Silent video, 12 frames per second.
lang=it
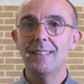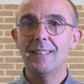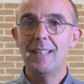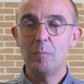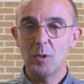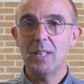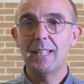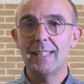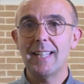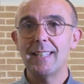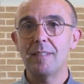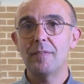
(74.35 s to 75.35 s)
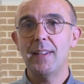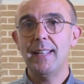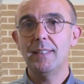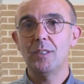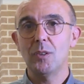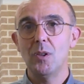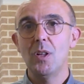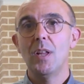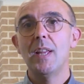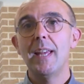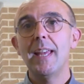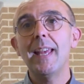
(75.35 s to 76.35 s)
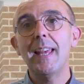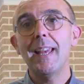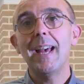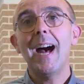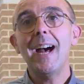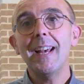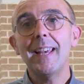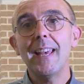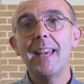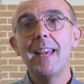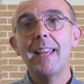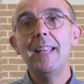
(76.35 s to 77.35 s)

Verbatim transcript: le modalità di affetto e anche